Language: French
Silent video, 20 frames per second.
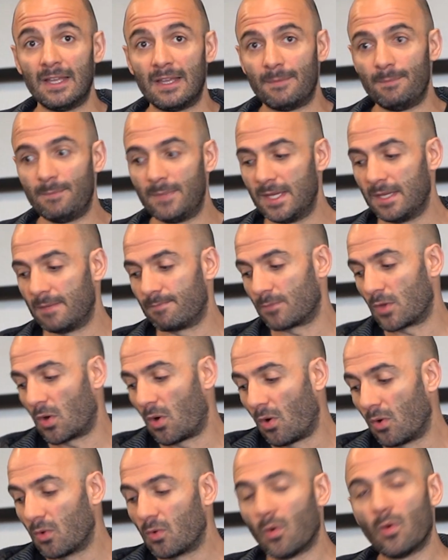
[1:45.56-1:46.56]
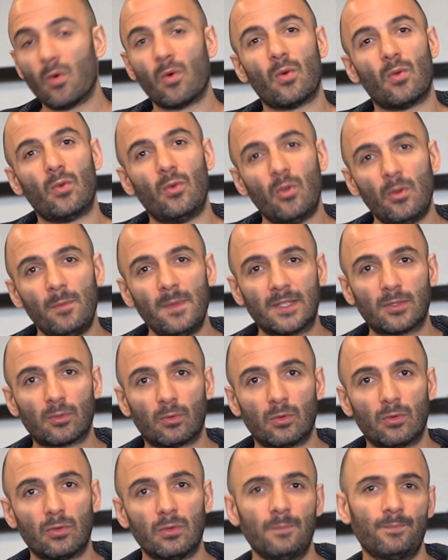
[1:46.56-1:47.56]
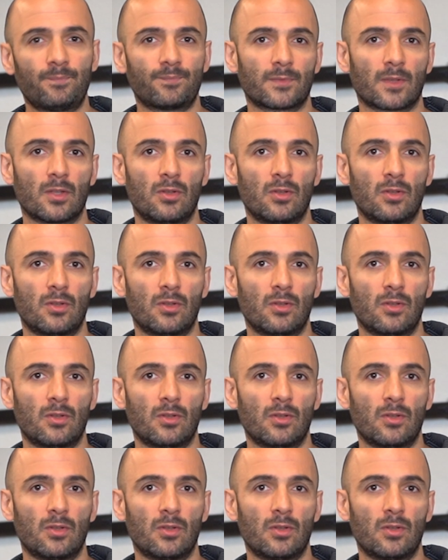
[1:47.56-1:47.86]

Mais en gros, le métro,